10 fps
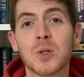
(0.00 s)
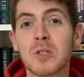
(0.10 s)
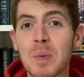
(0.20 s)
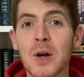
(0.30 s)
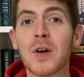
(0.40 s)

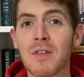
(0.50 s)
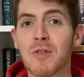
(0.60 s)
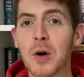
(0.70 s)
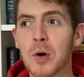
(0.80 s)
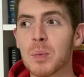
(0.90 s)
Spero che
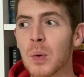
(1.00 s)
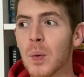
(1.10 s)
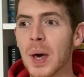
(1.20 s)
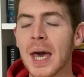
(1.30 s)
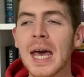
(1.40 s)
voi
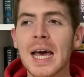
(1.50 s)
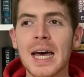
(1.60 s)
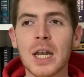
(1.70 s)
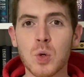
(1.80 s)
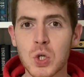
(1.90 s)
comunque
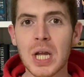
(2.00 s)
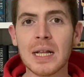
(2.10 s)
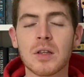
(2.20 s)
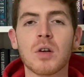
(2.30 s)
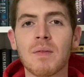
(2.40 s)
riusciate
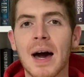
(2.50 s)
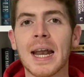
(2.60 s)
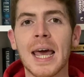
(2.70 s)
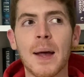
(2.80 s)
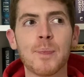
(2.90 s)
a
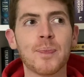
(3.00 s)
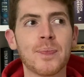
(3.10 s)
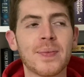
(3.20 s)
trovare